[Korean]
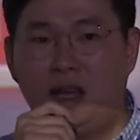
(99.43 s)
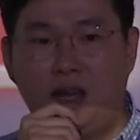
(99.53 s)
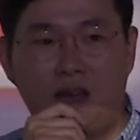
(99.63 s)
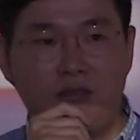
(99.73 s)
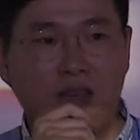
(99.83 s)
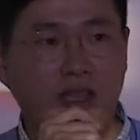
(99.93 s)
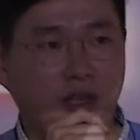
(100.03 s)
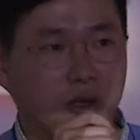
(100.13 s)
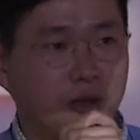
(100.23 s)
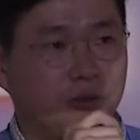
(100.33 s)
한국에 있는
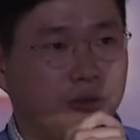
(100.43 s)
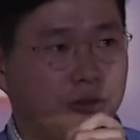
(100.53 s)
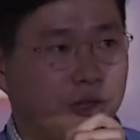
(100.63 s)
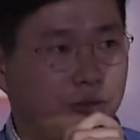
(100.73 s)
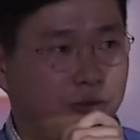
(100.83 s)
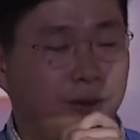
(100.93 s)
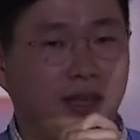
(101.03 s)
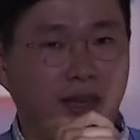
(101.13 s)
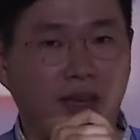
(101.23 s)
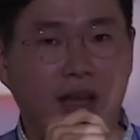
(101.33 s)
여성 의류들을 구매
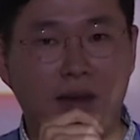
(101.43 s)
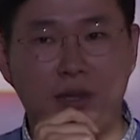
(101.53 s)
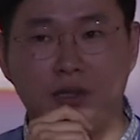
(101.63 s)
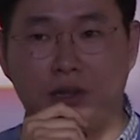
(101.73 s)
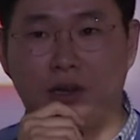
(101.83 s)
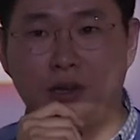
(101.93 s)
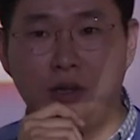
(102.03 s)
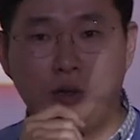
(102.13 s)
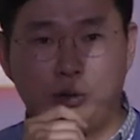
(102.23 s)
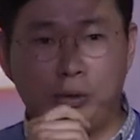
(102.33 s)
대행하면서
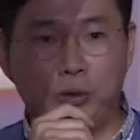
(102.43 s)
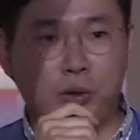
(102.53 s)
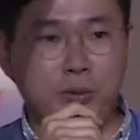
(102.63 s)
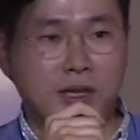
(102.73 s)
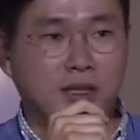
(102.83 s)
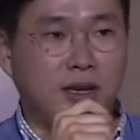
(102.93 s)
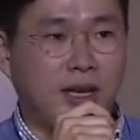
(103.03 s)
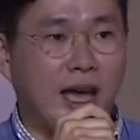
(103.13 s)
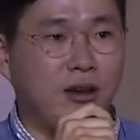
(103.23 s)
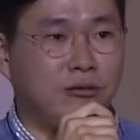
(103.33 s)
중국
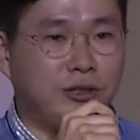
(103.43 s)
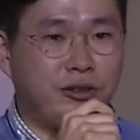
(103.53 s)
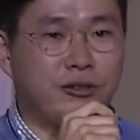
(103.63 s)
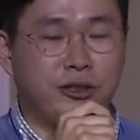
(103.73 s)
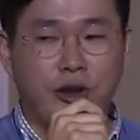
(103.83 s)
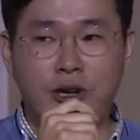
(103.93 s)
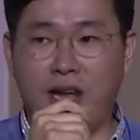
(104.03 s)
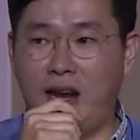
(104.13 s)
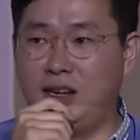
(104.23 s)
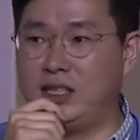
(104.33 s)
소비자들에게 한국 의류를 널리
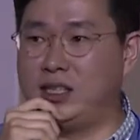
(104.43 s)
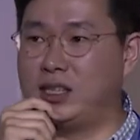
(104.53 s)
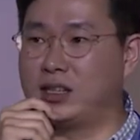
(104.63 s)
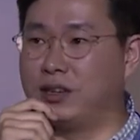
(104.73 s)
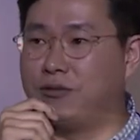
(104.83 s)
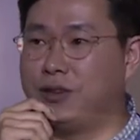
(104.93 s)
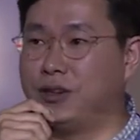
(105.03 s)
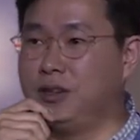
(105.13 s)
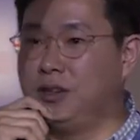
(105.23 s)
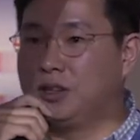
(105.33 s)
알리기 시작했고요.
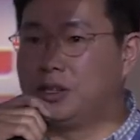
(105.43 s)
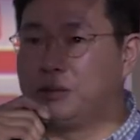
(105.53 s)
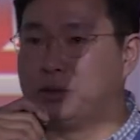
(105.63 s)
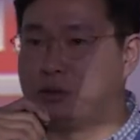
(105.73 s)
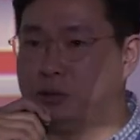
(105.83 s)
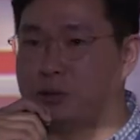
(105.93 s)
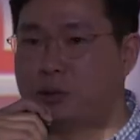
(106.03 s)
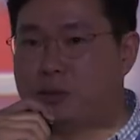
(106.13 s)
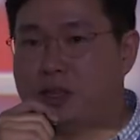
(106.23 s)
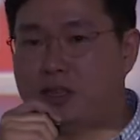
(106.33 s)
그러면서 중국
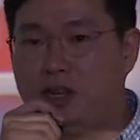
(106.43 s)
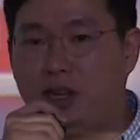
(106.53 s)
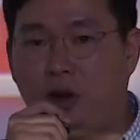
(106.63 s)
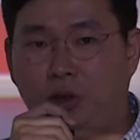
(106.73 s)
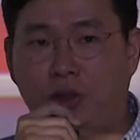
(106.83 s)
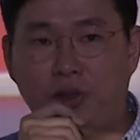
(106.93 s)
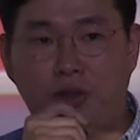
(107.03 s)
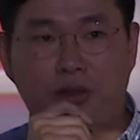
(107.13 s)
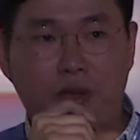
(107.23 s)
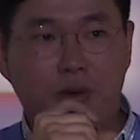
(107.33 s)
소비자들이 어떤
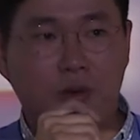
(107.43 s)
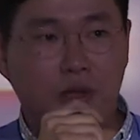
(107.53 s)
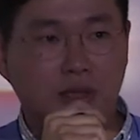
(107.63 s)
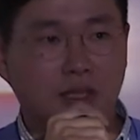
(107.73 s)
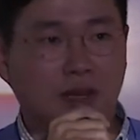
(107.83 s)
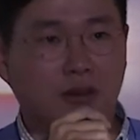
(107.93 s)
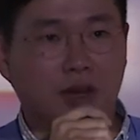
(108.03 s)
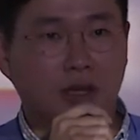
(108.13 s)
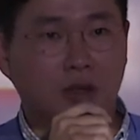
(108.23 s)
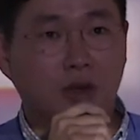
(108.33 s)
형태로
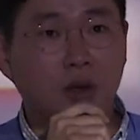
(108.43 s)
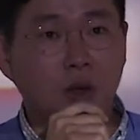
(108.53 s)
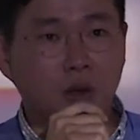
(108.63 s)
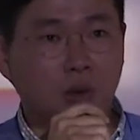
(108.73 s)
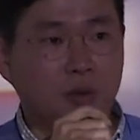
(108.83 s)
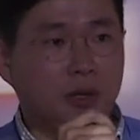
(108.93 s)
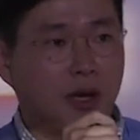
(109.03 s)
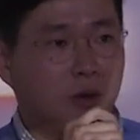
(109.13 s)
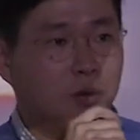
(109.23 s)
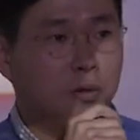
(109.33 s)
전자상거래에서 소비를
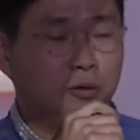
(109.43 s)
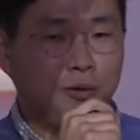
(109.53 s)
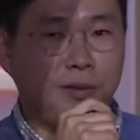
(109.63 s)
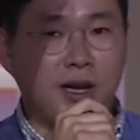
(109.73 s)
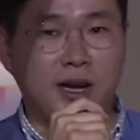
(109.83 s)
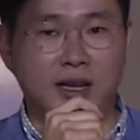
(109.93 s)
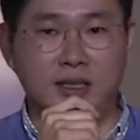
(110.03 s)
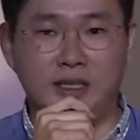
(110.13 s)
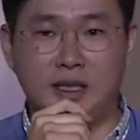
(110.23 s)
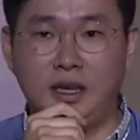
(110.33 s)
하고 구매를
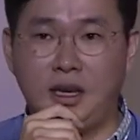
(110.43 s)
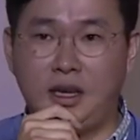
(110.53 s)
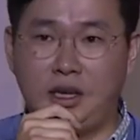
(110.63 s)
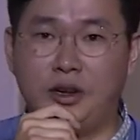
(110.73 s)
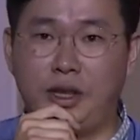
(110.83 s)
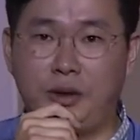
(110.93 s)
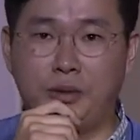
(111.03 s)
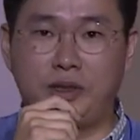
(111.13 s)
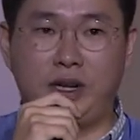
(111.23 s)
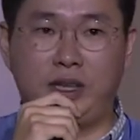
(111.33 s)
하는지 이런
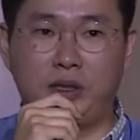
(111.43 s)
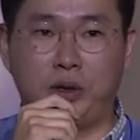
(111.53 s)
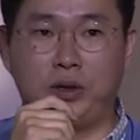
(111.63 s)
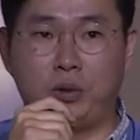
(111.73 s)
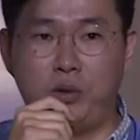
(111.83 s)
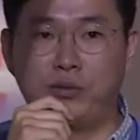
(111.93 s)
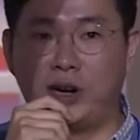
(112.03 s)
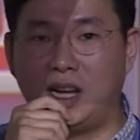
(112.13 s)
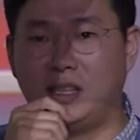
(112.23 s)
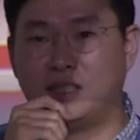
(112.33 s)
내용들에 대해서 공부를
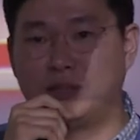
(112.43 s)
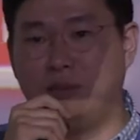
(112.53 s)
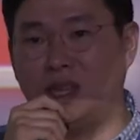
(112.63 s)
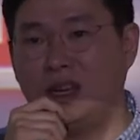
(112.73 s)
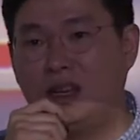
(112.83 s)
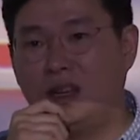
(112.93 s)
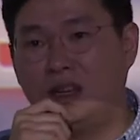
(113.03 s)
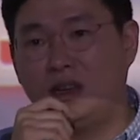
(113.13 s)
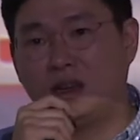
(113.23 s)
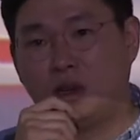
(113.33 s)
하게 됐습니다.
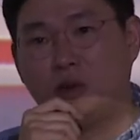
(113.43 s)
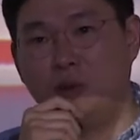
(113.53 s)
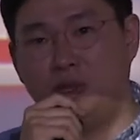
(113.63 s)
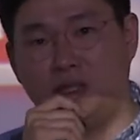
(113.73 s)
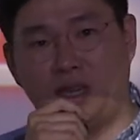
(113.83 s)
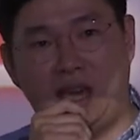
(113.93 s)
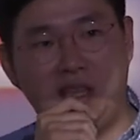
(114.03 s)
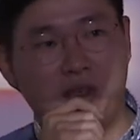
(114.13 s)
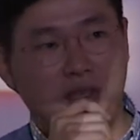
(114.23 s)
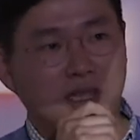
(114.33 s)
그리고 뭐 이제
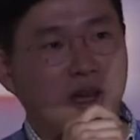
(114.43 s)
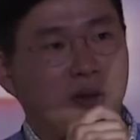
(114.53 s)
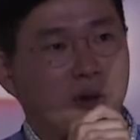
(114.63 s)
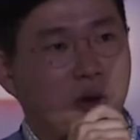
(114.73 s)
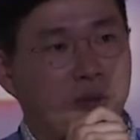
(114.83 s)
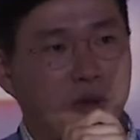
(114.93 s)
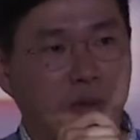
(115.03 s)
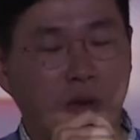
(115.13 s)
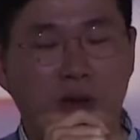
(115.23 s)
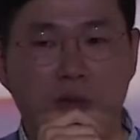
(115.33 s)
개인적인 창업으로
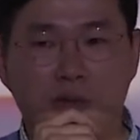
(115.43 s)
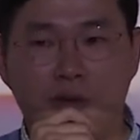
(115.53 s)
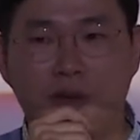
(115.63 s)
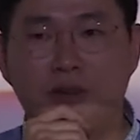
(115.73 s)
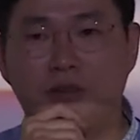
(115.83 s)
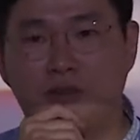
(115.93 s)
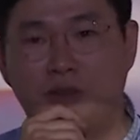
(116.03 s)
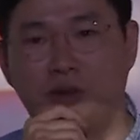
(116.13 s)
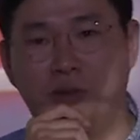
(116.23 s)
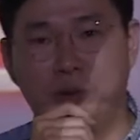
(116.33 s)
커피숍도 해보고요.
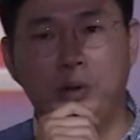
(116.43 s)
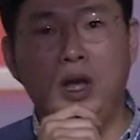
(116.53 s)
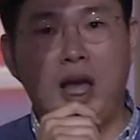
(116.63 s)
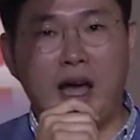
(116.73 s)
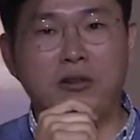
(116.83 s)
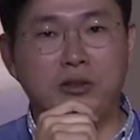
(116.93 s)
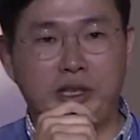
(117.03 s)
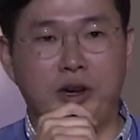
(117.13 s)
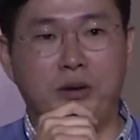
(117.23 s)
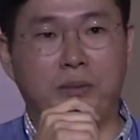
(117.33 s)
그리고 뭐 한국
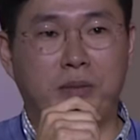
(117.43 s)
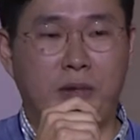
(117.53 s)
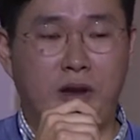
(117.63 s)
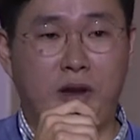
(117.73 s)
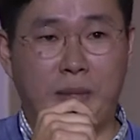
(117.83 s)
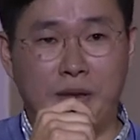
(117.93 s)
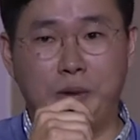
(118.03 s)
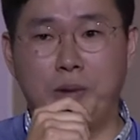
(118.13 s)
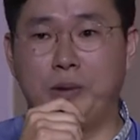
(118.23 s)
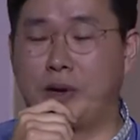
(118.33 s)
기업 어,
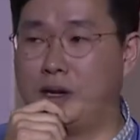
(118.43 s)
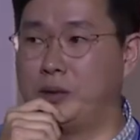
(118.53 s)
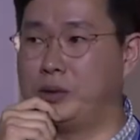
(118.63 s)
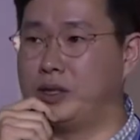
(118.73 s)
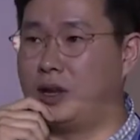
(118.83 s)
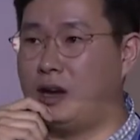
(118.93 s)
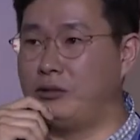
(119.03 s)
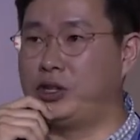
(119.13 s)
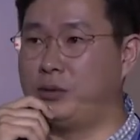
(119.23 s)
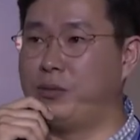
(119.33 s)
만도라는 곳에서 한국
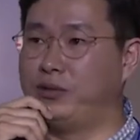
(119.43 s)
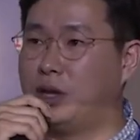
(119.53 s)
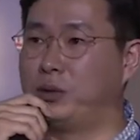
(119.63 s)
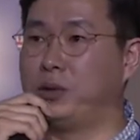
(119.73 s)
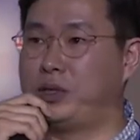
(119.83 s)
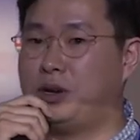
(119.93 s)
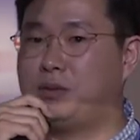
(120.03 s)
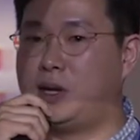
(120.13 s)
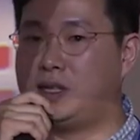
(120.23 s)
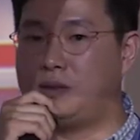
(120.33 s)
기업의 문화도
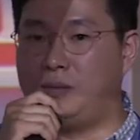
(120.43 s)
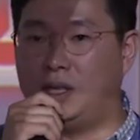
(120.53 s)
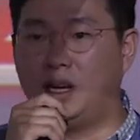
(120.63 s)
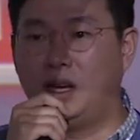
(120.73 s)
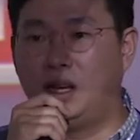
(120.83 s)
체험을 했습니다.